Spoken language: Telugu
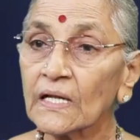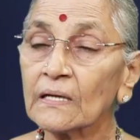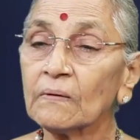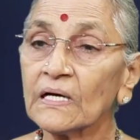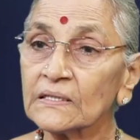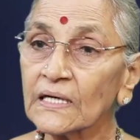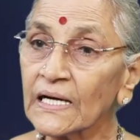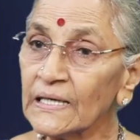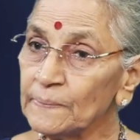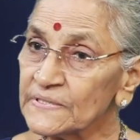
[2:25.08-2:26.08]
తర్వాత
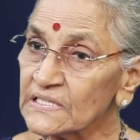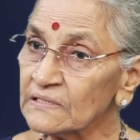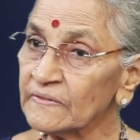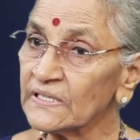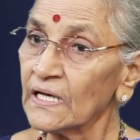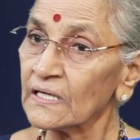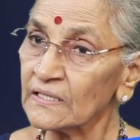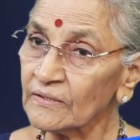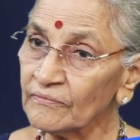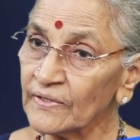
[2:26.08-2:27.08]
కలిపి చదివితే
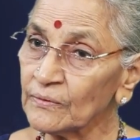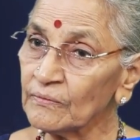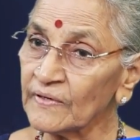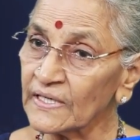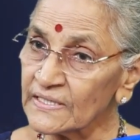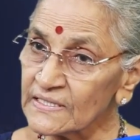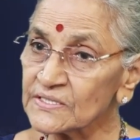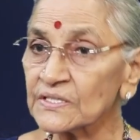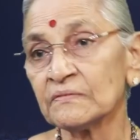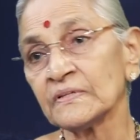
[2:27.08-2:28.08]
అర్థం వేరు విడదీసి
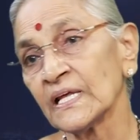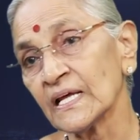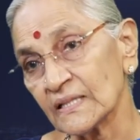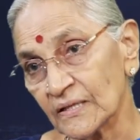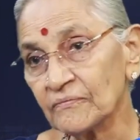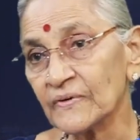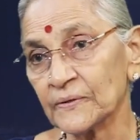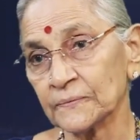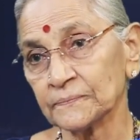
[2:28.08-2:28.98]
చదివితే అర్థం వేరు